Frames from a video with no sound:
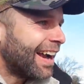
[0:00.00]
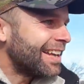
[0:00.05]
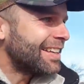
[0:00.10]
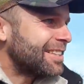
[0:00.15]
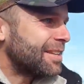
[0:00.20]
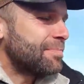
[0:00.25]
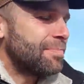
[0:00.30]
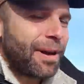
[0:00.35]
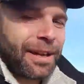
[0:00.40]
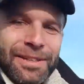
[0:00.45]
Allez
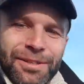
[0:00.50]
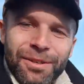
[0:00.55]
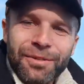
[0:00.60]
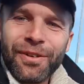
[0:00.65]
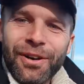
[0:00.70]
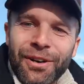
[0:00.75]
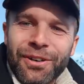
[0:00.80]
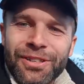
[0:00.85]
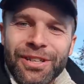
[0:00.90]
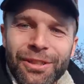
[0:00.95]
c'est parti, on
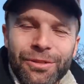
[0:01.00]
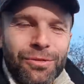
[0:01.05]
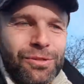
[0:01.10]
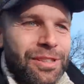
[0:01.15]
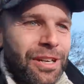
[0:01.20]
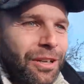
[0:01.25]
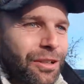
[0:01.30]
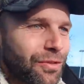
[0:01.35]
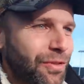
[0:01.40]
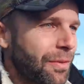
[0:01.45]
va ranger tout
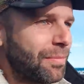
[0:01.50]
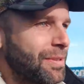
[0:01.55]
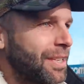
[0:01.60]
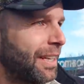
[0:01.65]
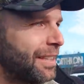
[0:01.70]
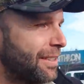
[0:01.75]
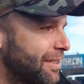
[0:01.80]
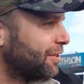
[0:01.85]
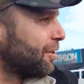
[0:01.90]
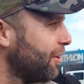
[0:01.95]
ça, on se fait un petit
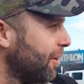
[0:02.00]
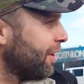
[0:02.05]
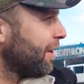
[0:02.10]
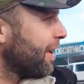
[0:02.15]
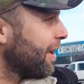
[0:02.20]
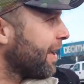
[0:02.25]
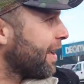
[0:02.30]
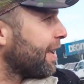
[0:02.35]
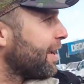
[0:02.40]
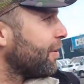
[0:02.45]
resto
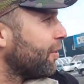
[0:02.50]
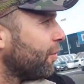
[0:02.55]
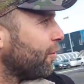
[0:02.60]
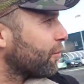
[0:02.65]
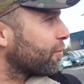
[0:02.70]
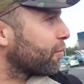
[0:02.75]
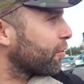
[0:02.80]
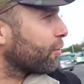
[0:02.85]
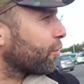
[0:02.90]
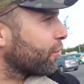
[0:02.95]
et
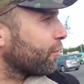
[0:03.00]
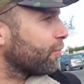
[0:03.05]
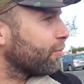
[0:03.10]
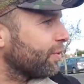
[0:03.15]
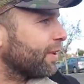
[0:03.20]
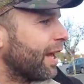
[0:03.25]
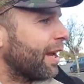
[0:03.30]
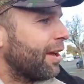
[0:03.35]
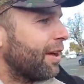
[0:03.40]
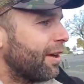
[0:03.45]
on se retrouve tout
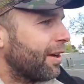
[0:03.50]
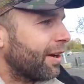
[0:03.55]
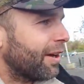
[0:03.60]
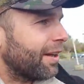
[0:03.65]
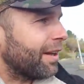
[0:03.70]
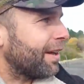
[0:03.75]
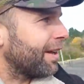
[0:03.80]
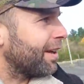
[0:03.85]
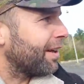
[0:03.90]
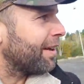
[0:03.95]
à l'heure
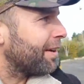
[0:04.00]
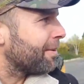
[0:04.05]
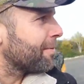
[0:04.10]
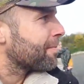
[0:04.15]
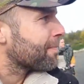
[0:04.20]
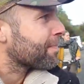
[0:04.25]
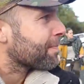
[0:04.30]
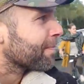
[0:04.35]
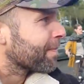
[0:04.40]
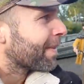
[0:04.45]
euh,
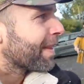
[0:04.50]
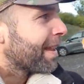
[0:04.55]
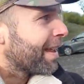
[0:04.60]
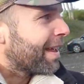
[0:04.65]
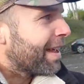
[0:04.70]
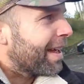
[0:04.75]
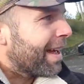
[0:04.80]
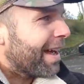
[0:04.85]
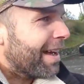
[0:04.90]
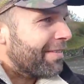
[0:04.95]

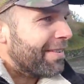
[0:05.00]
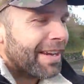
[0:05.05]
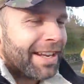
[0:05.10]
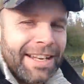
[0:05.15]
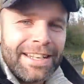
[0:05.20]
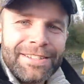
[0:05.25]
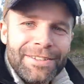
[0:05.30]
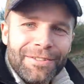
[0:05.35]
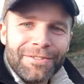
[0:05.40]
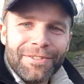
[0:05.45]
avec
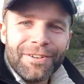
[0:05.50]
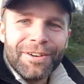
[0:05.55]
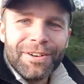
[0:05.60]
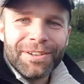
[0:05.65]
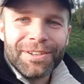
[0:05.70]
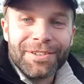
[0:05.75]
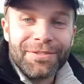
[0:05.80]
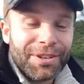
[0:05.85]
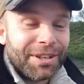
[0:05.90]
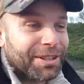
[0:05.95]
les enfants,
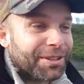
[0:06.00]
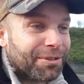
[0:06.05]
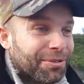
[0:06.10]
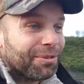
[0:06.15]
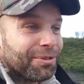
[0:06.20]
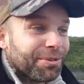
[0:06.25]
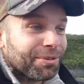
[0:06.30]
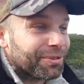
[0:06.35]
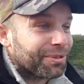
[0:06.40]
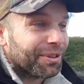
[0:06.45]
ils vont être
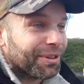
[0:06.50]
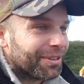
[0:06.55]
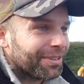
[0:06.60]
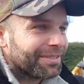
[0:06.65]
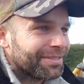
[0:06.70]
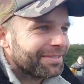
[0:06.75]
trop contents.